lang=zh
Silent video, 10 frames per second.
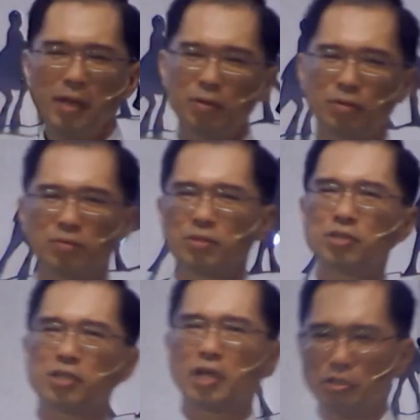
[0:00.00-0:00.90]
有就
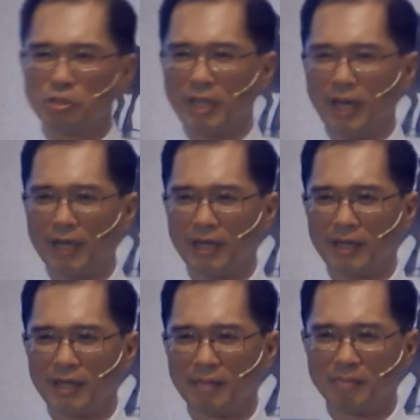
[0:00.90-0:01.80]
是隔绝了，
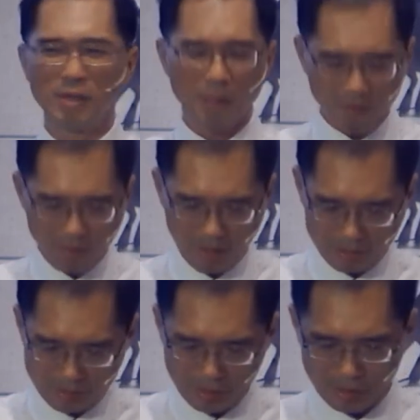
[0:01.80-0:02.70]
没有办法
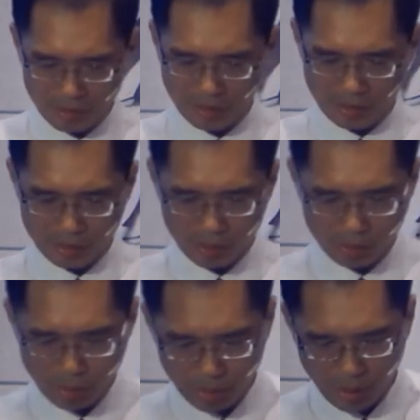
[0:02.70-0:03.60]
任何的沟
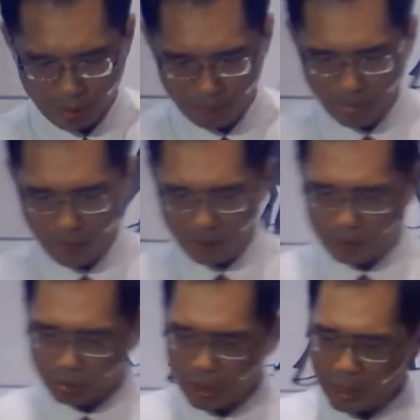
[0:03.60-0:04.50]
通哈。
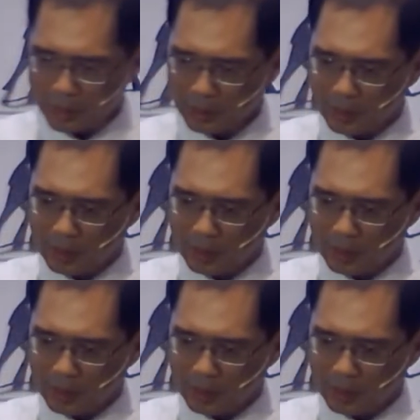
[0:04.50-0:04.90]
所以